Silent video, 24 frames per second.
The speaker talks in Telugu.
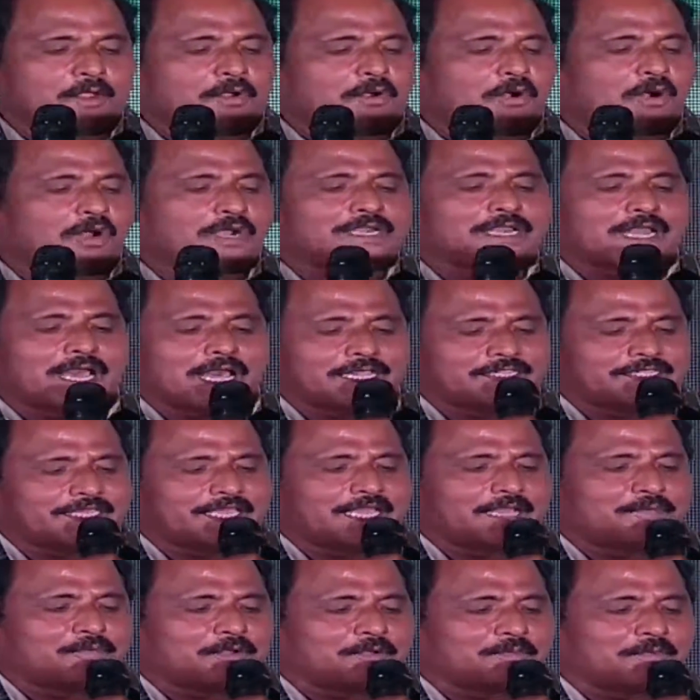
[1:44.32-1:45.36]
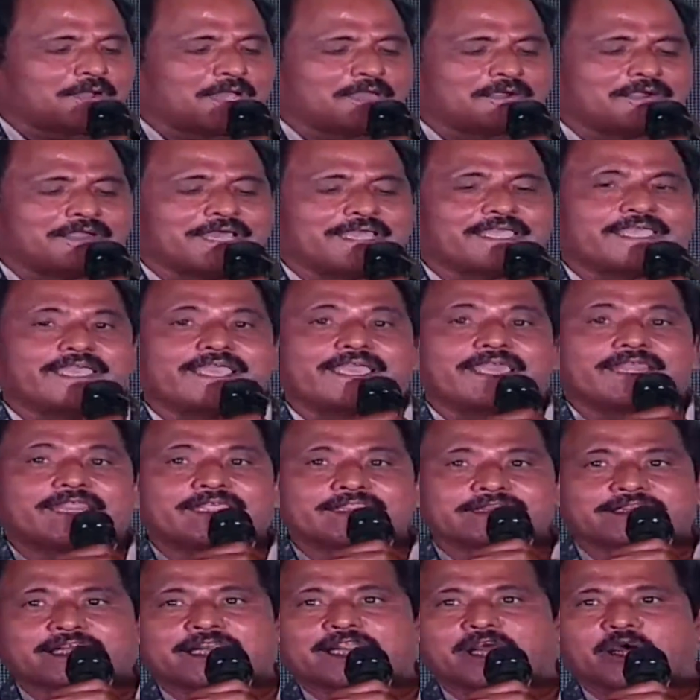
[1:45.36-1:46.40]
కోట్లాది అభిమానుల
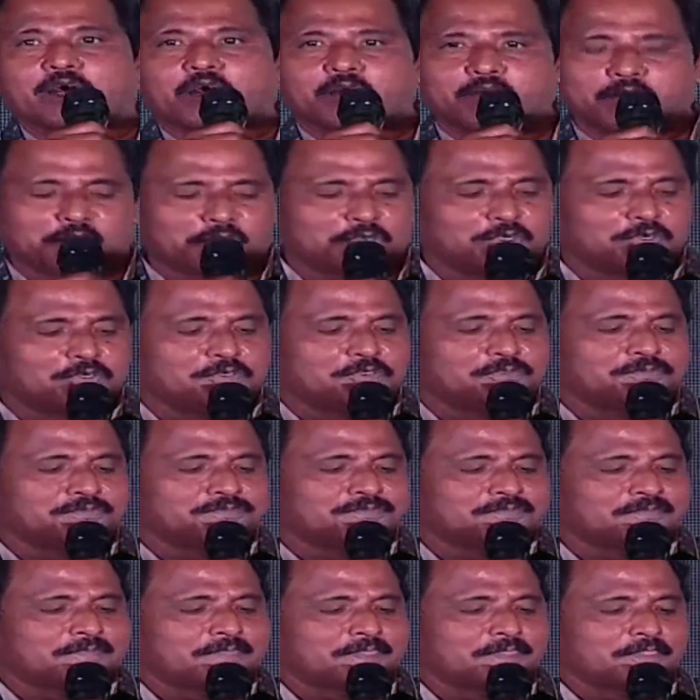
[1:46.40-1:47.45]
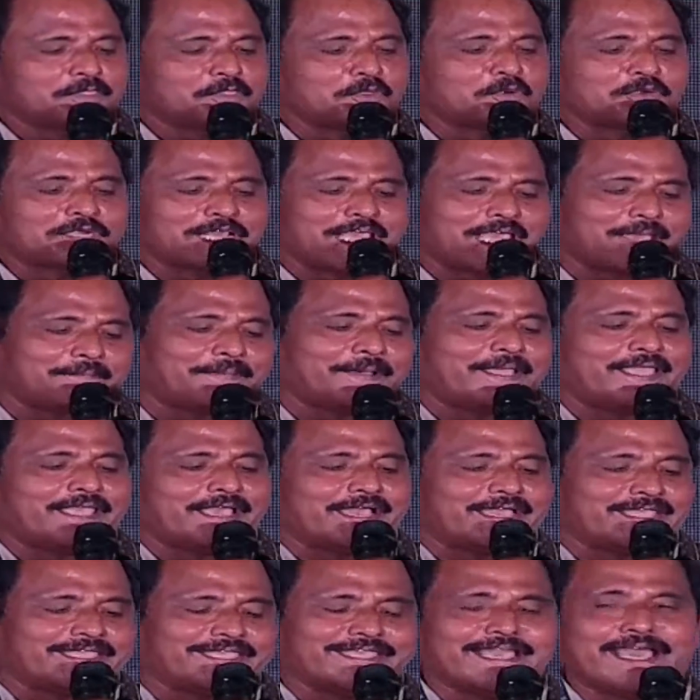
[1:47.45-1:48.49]
కేరింతల హోరు నూట యాభై
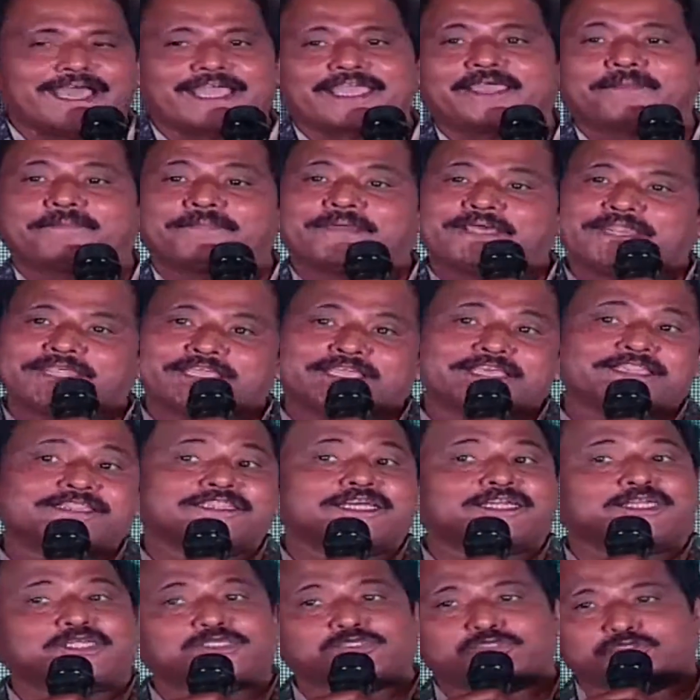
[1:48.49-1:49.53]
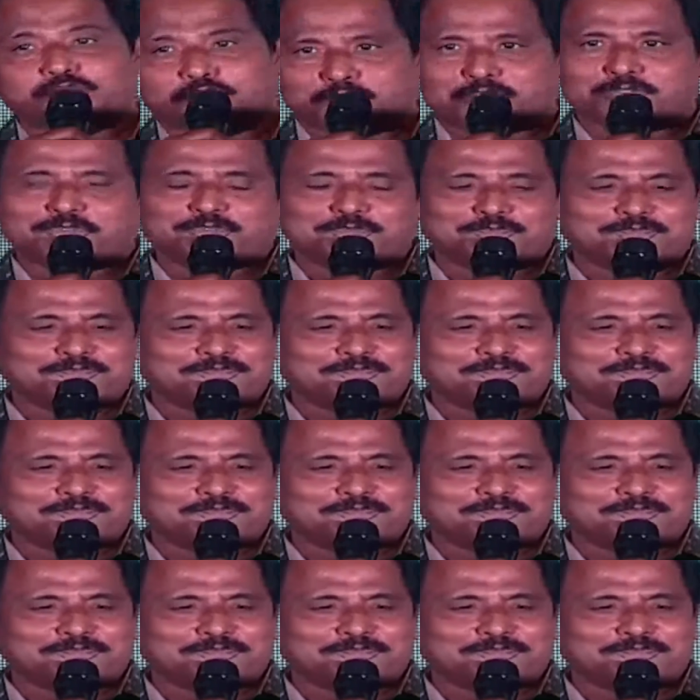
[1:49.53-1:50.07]
అయ్యాకే పెరిగిందట జోరు